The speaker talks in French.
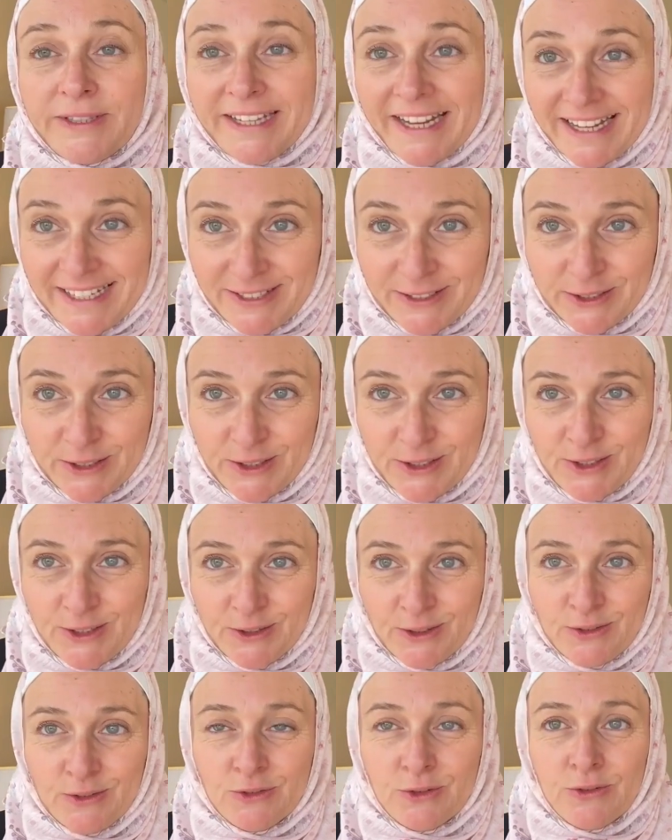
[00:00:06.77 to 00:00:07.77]
Très heureuse de
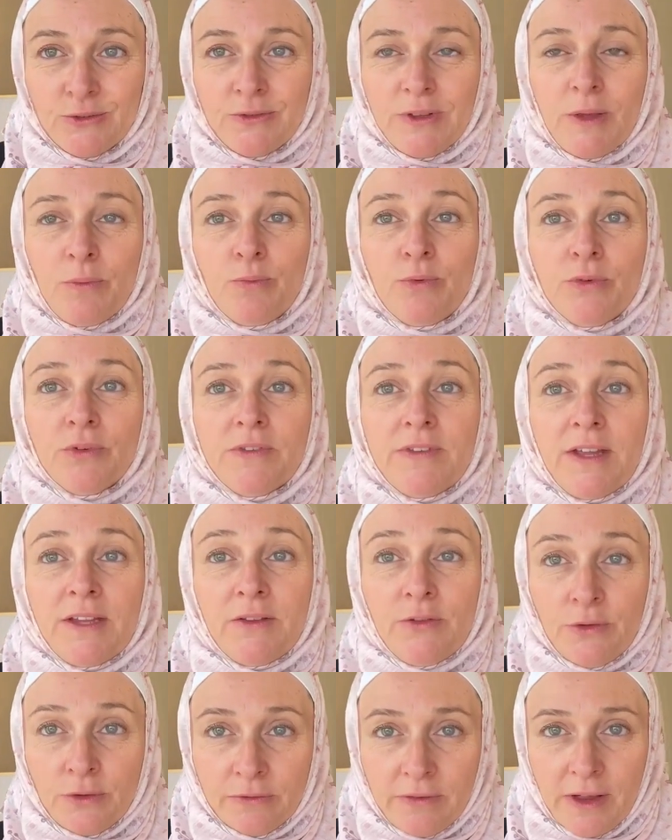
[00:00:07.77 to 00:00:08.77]
retrouver pour
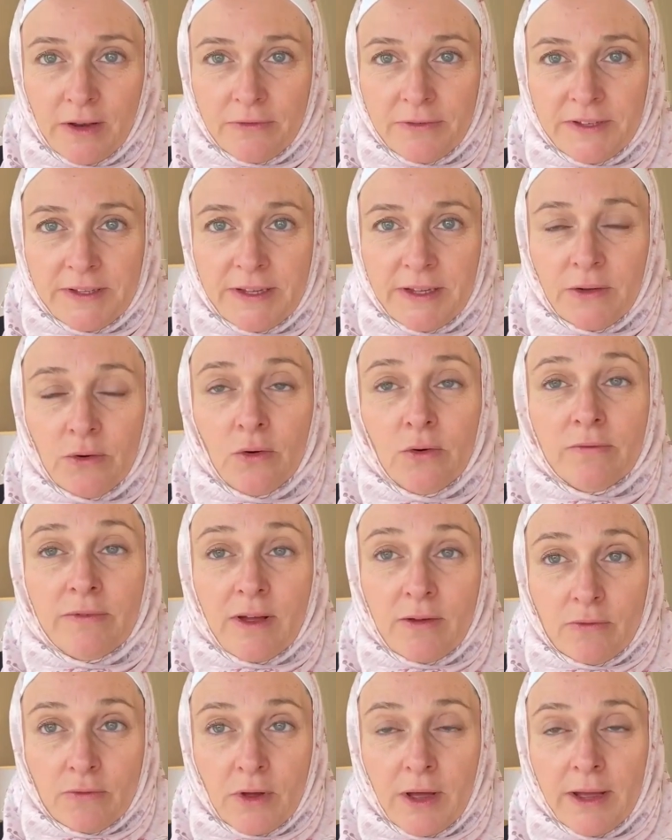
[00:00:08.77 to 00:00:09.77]
cette nouvelle vidéo. On
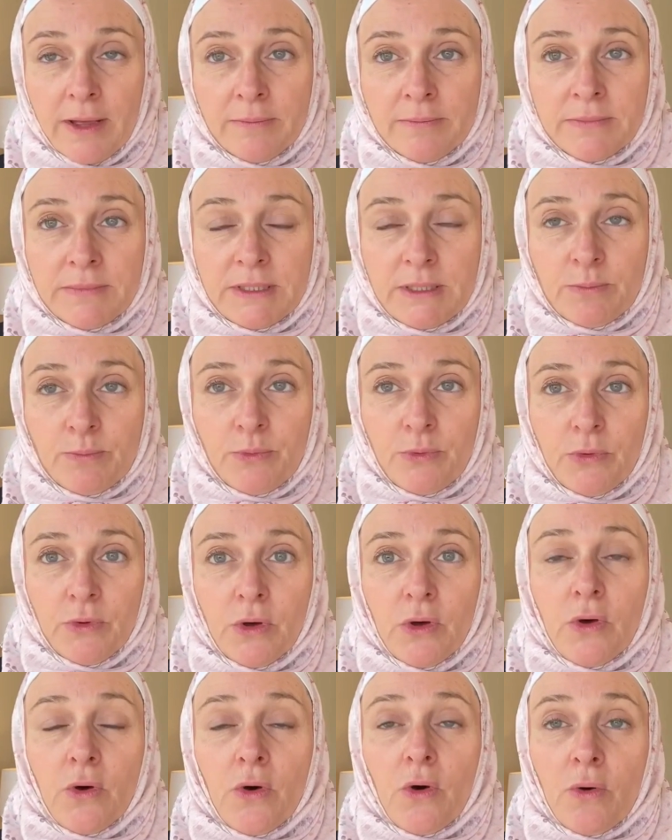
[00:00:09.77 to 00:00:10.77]
va voir un petit peu
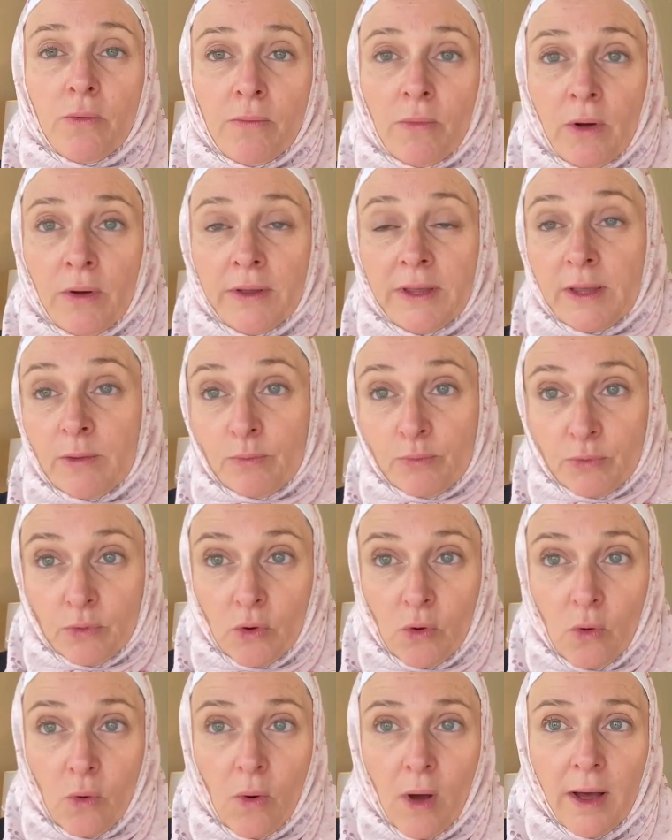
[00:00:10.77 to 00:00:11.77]
comment et
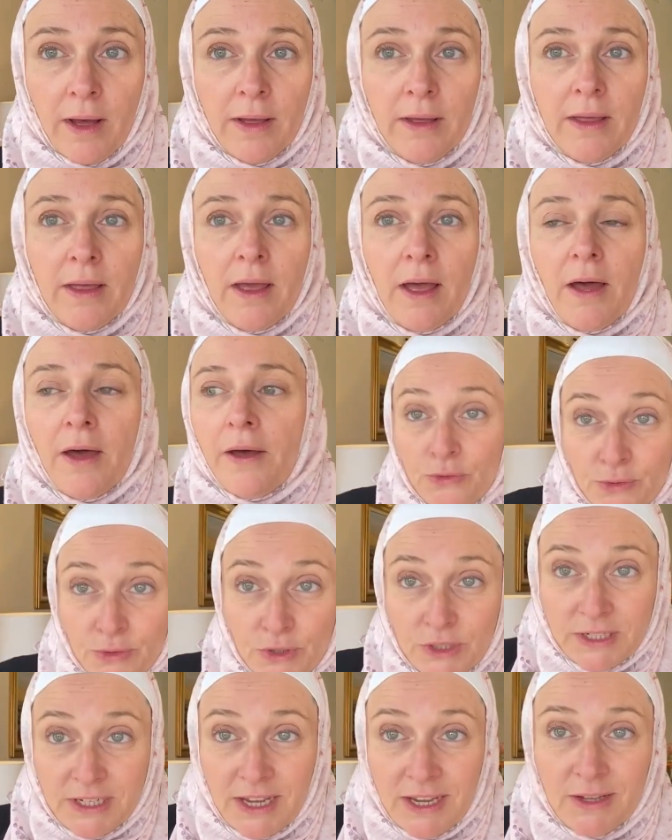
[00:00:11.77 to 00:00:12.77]
pourquoi
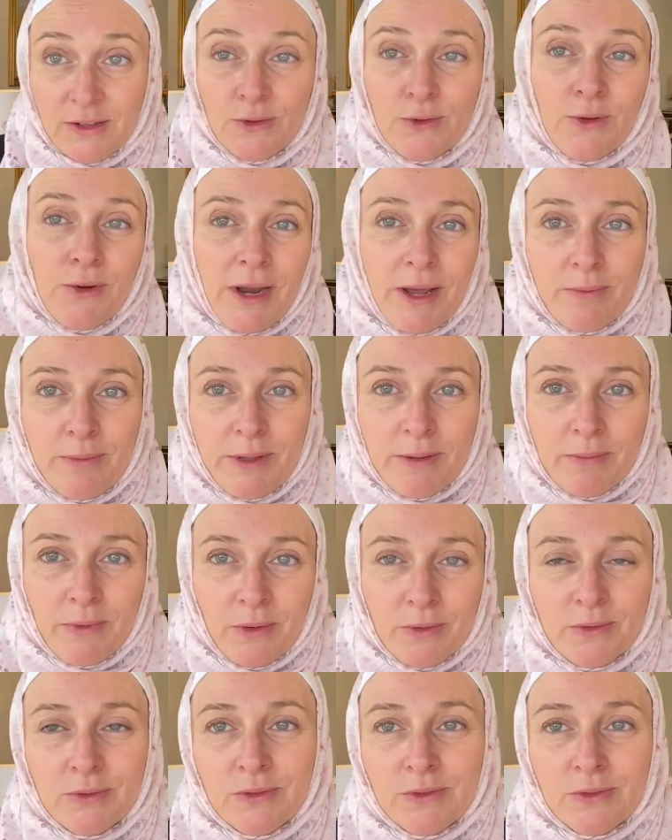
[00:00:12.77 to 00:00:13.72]
sujet de l'habillement.